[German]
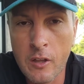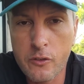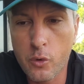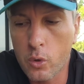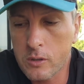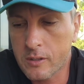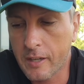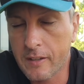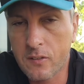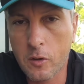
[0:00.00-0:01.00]
Sollte
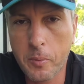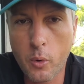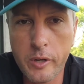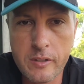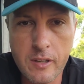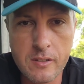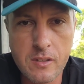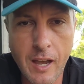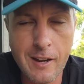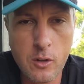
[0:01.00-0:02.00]
jetzt aber heute
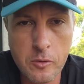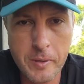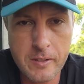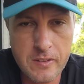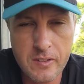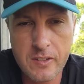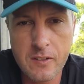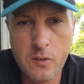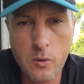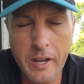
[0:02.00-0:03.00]
in Thailand bei dieser
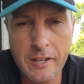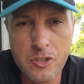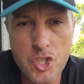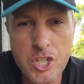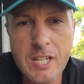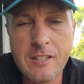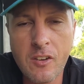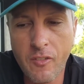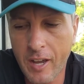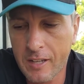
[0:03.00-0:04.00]
Sitzung
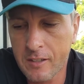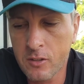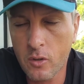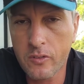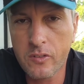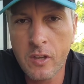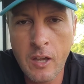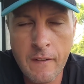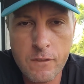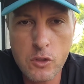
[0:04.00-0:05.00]
entschieden werden, dass
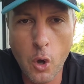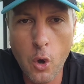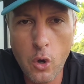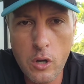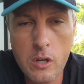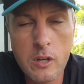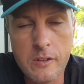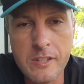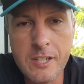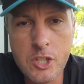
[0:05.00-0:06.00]
Dach
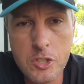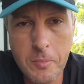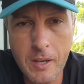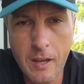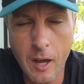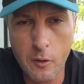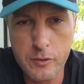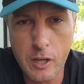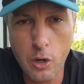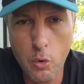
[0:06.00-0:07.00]
nicht mehr
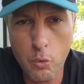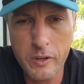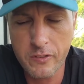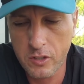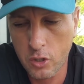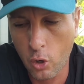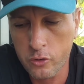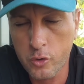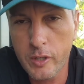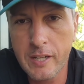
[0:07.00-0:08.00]
auf der
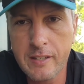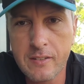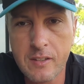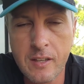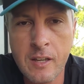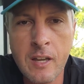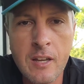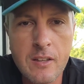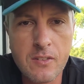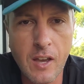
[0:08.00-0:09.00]
Low-Risk-Country-Liste
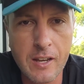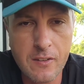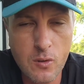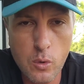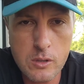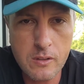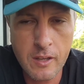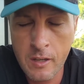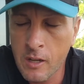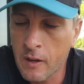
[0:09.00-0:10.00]
sein
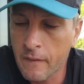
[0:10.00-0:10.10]
sollte,